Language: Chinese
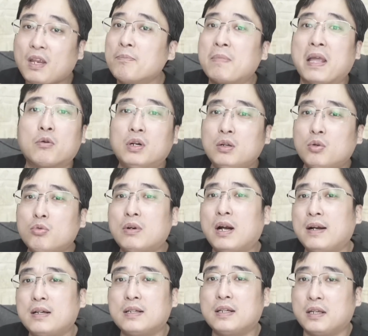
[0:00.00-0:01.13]
美国人忽然
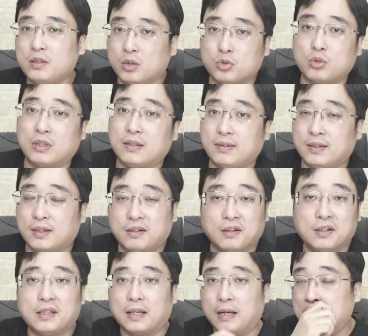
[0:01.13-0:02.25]
之间又觉得自己可
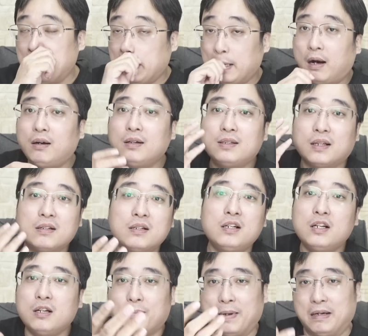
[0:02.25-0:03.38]
以了，而且
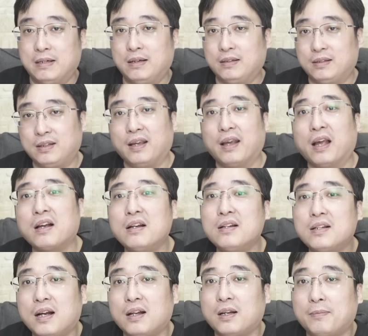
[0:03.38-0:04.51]
日本人也跟
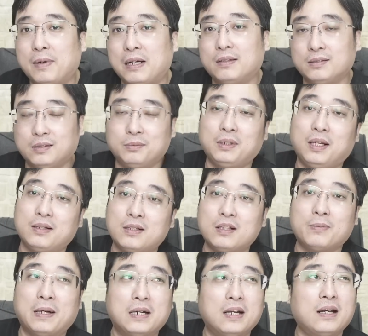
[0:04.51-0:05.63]
上了嘛，对不对？日
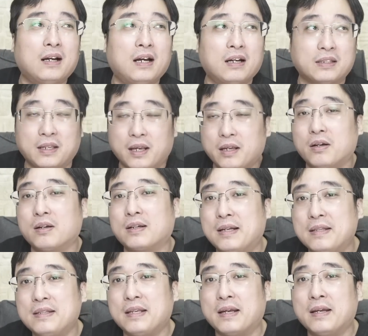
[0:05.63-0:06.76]
本人啊也要
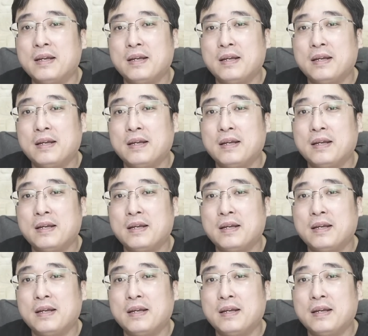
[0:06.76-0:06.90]
跟进。